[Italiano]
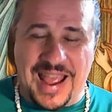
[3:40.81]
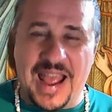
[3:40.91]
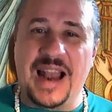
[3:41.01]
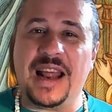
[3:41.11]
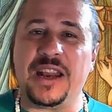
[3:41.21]

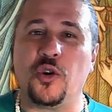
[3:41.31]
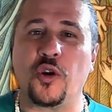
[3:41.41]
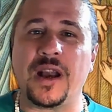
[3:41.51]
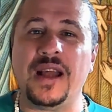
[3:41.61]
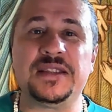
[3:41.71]
è la
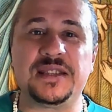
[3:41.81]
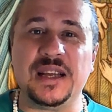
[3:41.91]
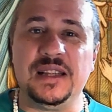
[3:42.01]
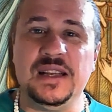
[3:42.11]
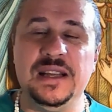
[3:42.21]

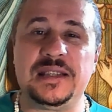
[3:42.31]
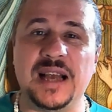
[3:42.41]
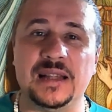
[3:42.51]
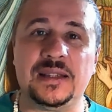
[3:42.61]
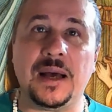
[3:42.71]
ricorrenza di
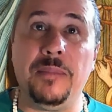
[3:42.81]
Santa